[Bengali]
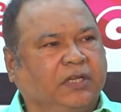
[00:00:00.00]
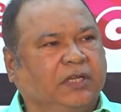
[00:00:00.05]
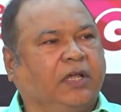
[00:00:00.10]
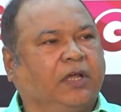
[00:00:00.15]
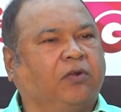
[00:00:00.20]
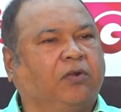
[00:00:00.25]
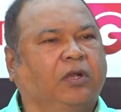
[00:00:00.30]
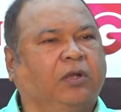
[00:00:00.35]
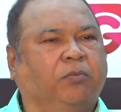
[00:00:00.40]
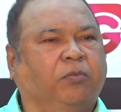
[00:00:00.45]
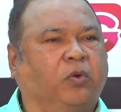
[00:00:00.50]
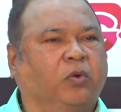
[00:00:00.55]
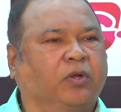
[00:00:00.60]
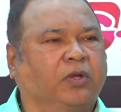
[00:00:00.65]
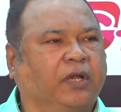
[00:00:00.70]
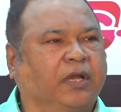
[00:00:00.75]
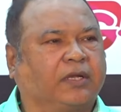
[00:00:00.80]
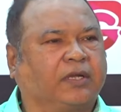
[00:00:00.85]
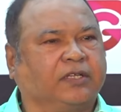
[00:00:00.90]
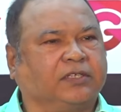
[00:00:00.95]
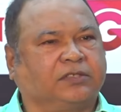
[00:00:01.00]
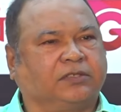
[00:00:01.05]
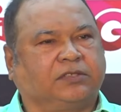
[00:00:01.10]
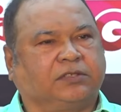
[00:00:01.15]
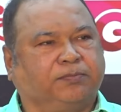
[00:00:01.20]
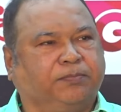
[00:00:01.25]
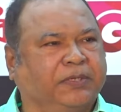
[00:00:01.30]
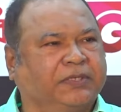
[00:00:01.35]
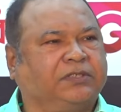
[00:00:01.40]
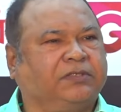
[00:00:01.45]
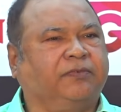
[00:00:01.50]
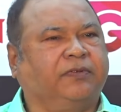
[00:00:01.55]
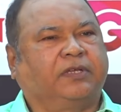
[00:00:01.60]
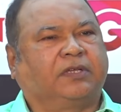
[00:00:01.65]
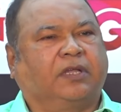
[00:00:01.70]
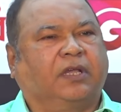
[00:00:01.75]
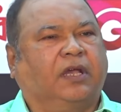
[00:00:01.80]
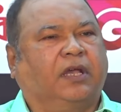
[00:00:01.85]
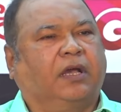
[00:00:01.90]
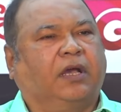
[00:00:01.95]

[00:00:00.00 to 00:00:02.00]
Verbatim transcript: সেই কারণে বোর্ডের একটা স্পেসিফিক